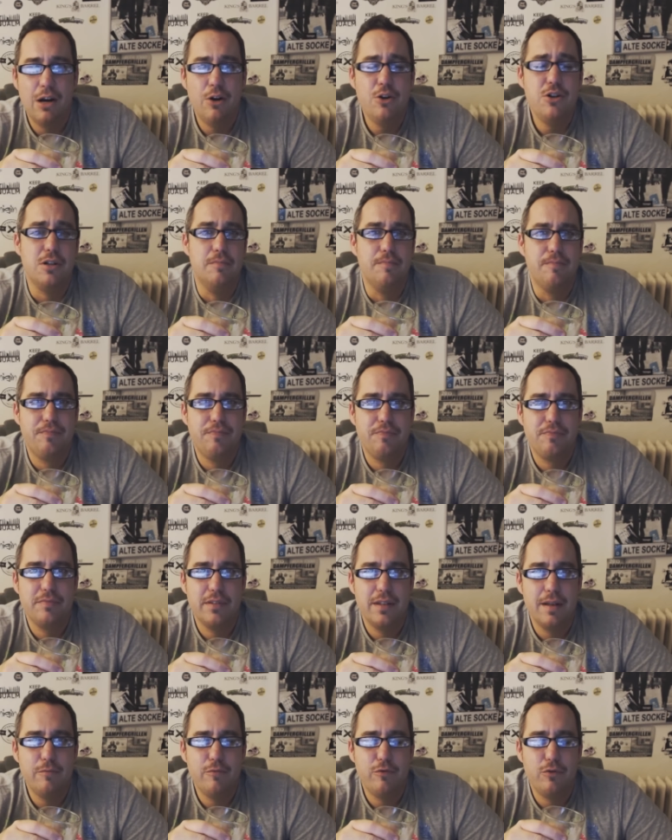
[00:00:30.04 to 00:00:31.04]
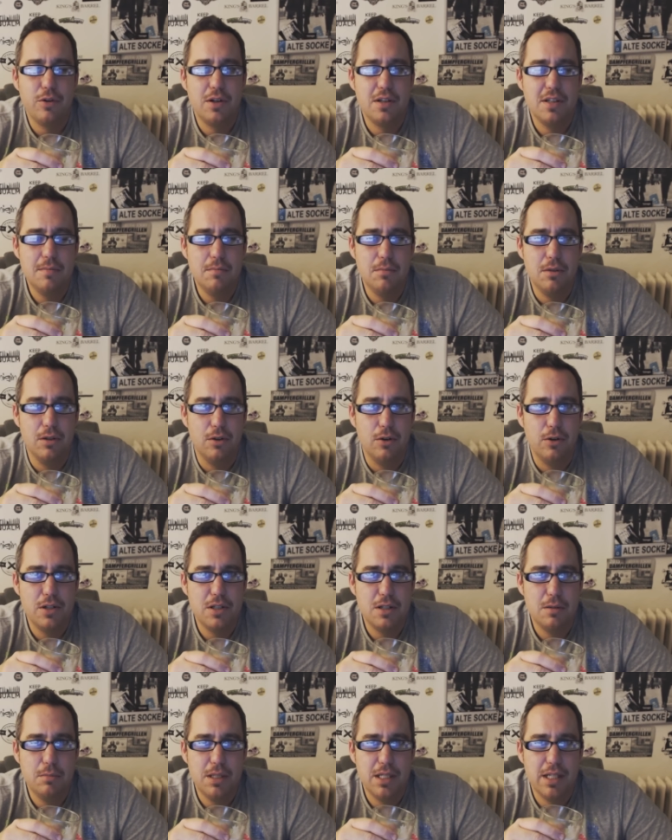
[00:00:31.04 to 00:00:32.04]
Hi Leute, Dampfwolke 7 hier,
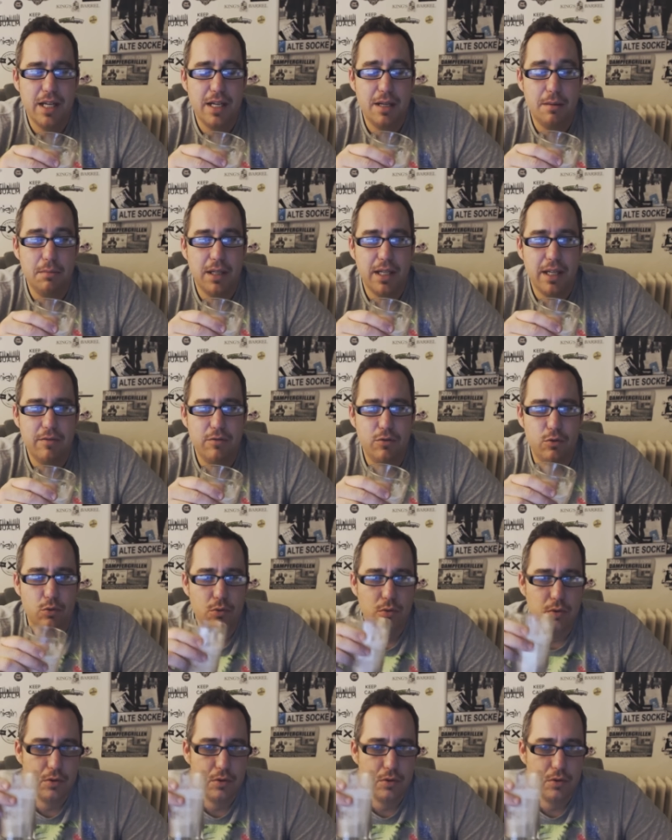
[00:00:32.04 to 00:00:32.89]
heute mit einem Review.